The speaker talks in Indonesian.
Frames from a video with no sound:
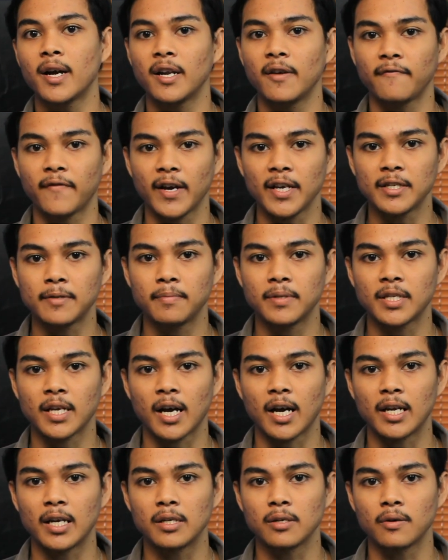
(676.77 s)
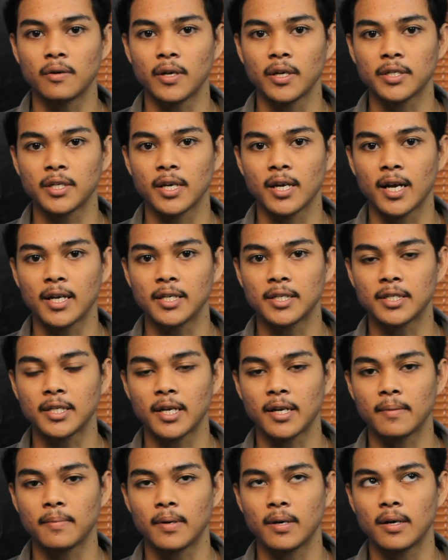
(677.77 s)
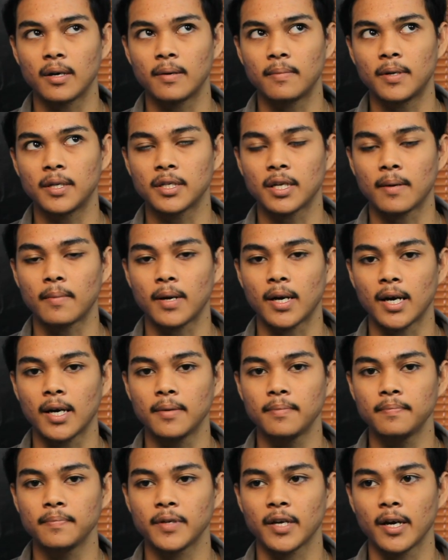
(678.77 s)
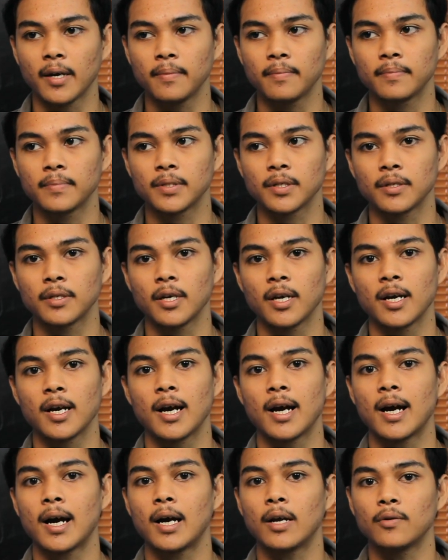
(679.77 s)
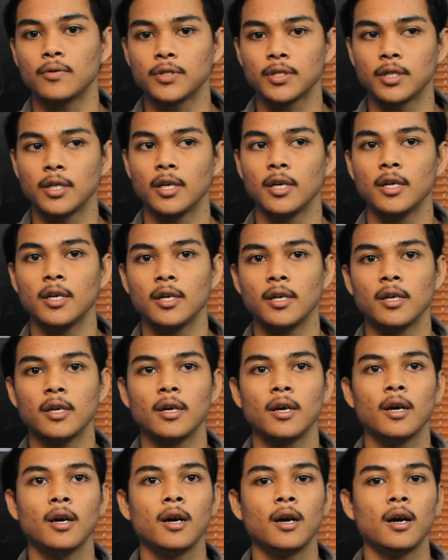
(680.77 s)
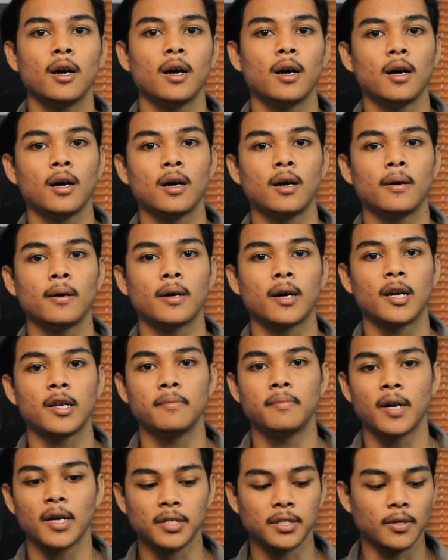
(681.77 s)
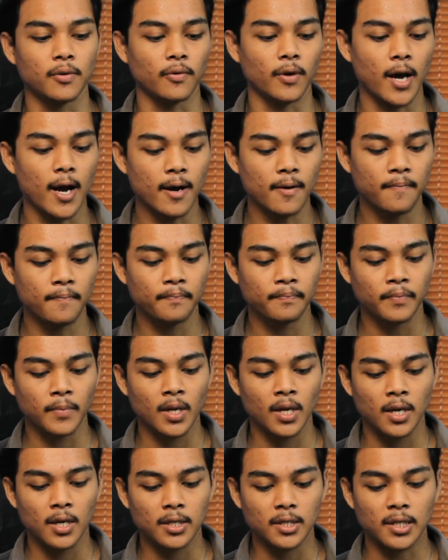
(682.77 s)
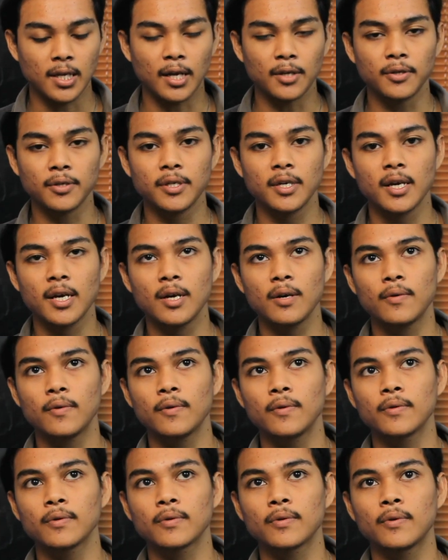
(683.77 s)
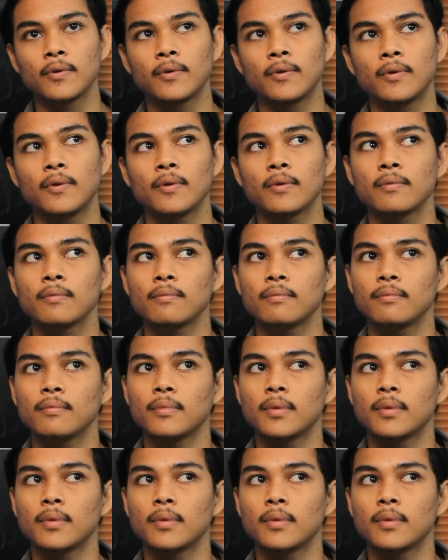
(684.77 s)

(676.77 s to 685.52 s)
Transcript: device bisa kalian koneksikan secara uh, bersamaan ya misalnya nggak harus di uh, kalibrasi ulang selanjutnya untuk